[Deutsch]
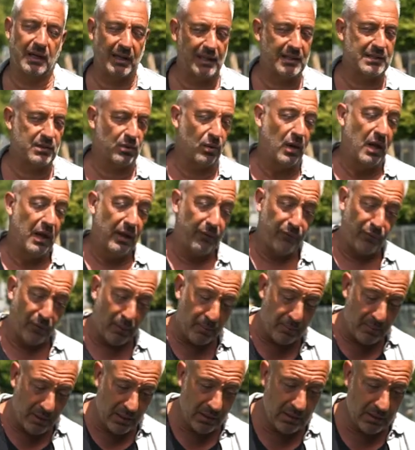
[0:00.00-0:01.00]
Also, für
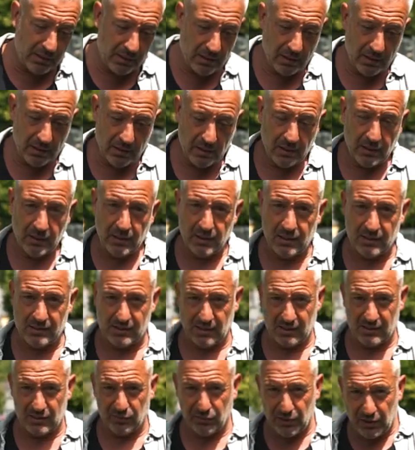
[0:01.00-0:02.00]
mich ist
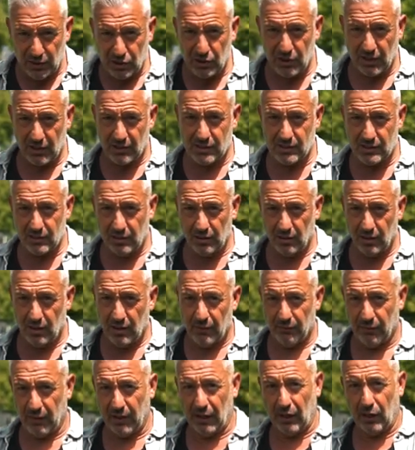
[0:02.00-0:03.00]
das Wichtigste,
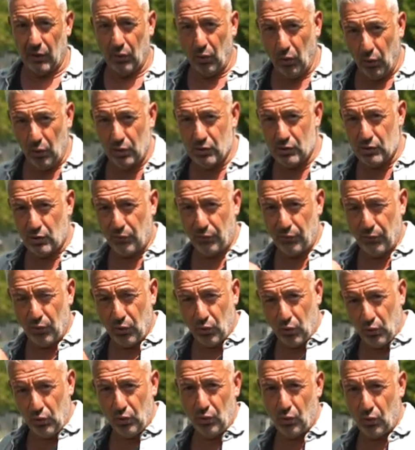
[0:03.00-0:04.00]
wenn ein Hund so viel
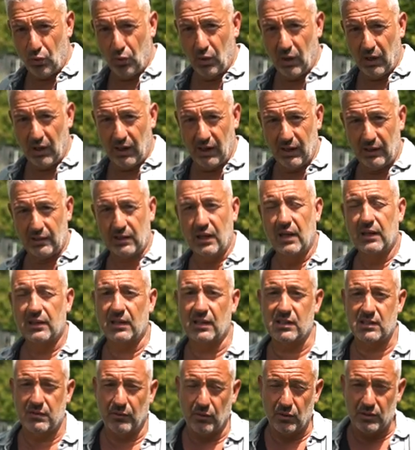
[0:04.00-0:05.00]
Unruhe hat,
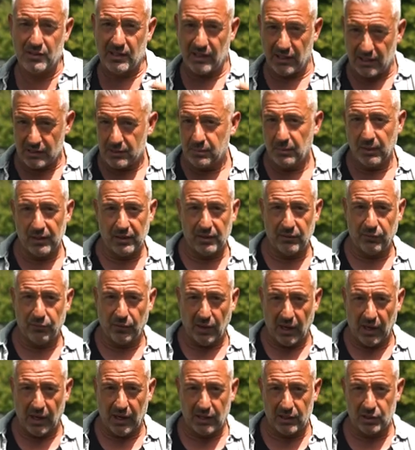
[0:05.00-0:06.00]
dass wir uns erstmal die
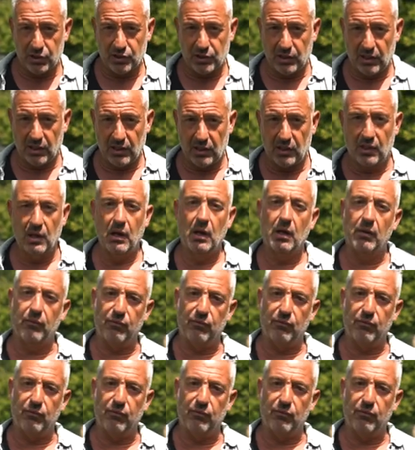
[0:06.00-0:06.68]
Frage stellen,